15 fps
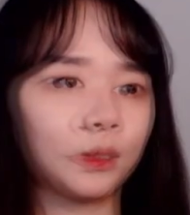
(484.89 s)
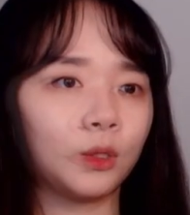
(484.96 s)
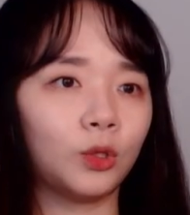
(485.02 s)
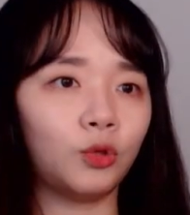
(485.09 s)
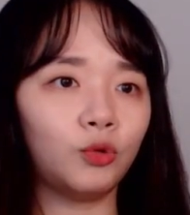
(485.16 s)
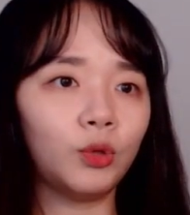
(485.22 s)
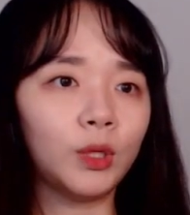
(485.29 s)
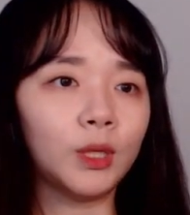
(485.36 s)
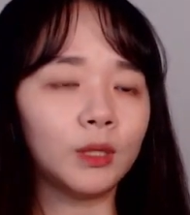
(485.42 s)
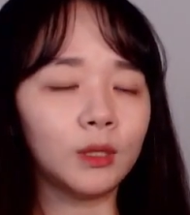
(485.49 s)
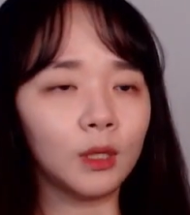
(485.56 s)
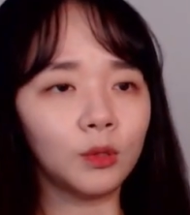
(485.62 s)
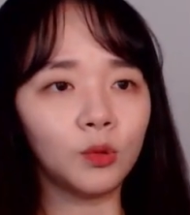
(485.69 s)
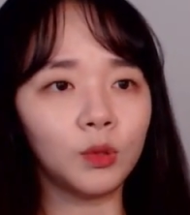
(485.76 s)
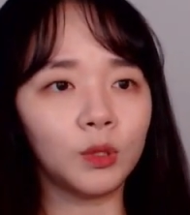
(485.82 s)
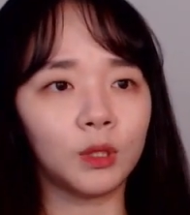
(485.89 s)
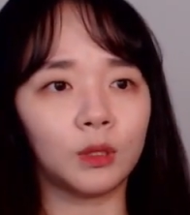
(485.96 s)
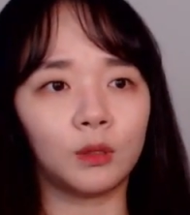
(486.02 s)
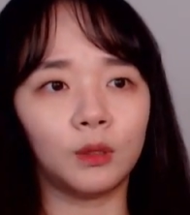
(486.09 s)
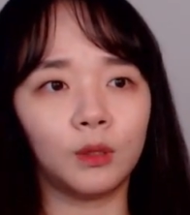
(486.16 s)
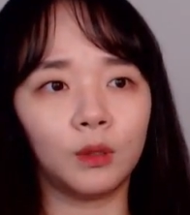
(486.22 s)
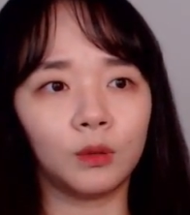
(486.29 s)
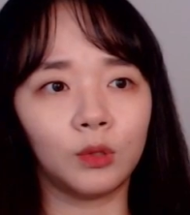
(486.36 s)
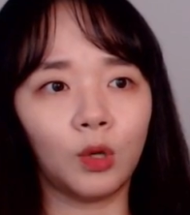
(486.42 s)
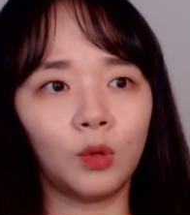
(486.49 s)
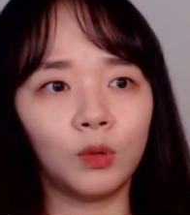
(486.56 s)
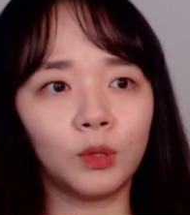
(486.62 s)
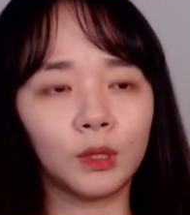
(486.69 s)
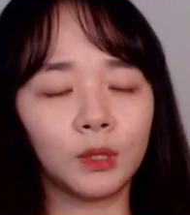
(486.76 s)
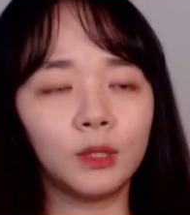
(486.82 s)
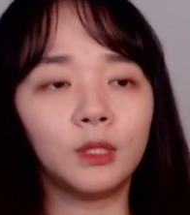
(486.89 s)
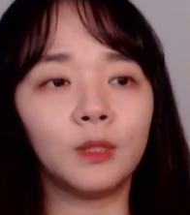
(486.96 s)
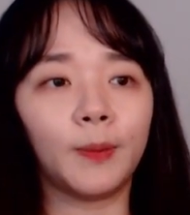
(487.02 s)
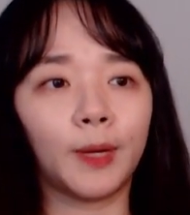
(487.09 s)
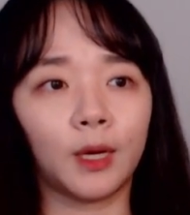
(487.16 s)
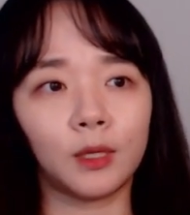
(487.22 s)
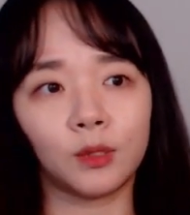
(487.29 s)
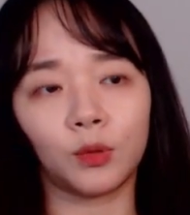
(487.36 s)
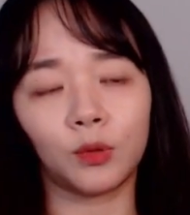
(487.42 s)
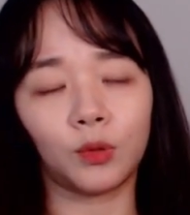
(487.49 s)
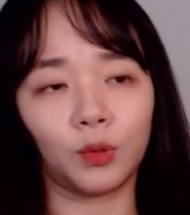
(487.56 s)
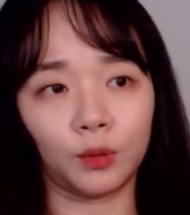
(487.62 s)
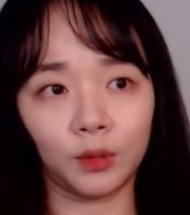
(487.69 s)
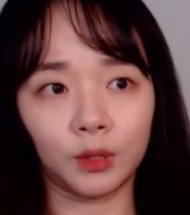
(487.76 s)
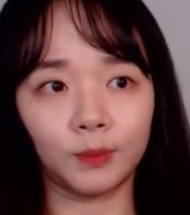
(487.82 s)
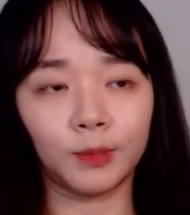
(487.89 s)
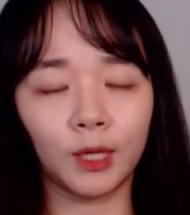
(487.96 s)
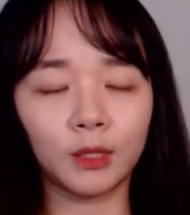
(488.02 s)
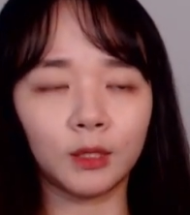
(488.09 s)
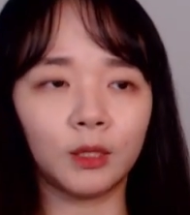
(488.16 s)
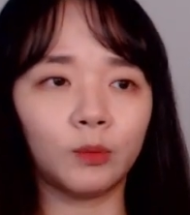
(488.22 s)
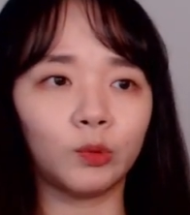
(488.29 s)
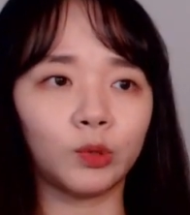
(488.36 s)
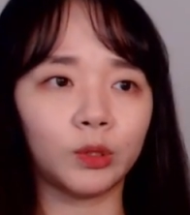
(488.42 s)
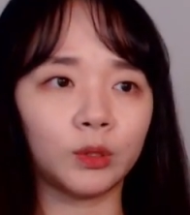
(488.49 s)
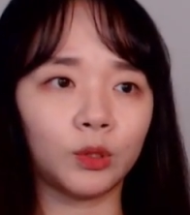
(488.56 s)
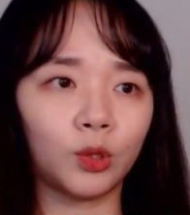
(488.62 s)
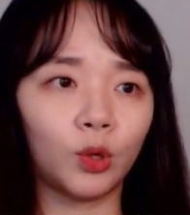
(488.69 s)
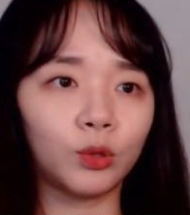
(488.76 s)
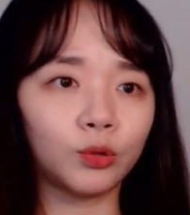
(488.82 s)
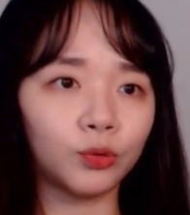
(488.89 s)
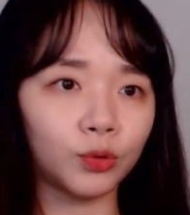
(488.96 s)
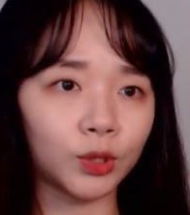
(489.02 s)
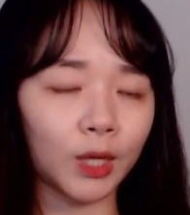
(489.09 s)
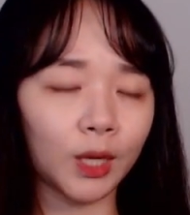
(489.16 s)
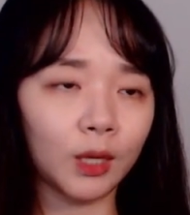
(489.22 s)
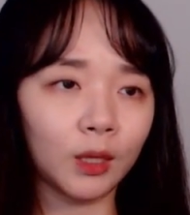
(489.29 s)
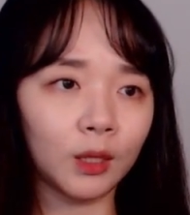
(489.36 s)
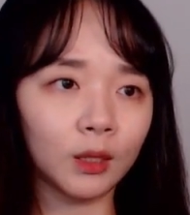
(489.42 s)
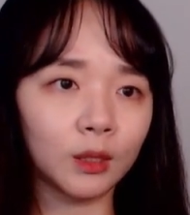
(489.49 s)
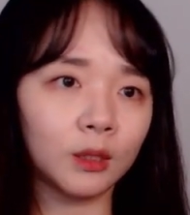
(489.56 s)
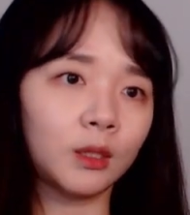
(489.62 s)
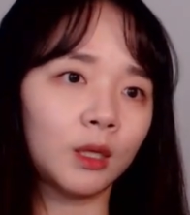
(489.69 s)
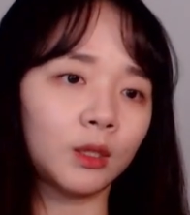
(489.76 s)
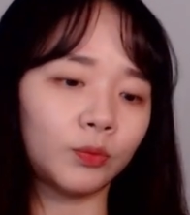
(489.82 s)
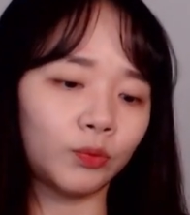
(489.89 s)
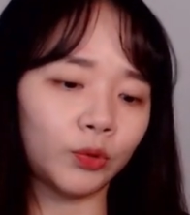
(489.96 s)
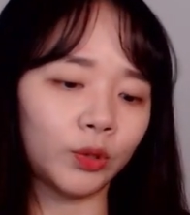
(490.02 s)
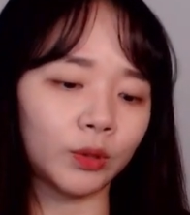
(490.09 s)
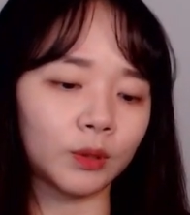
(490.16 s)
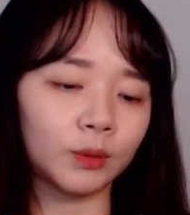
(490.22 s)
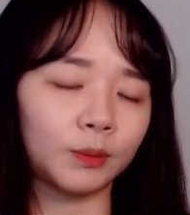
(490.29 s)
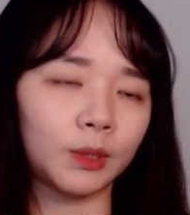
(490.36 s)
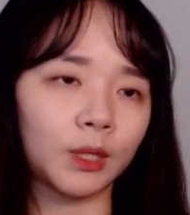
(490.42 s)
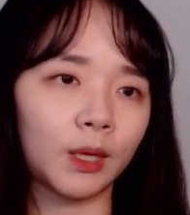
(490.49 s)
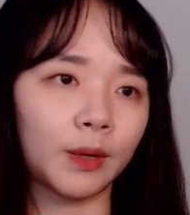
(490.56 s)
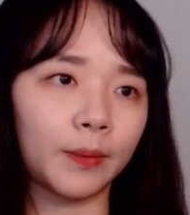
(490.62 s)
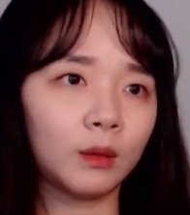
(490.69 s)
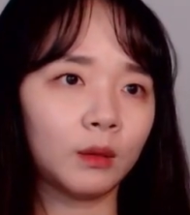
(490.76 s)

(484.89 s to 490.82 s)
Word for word: 유일한 생존자는요, 서울 큰 집에 가 있었던 지금 사진에 보시는 12살 큰아들 뿐이었습니다.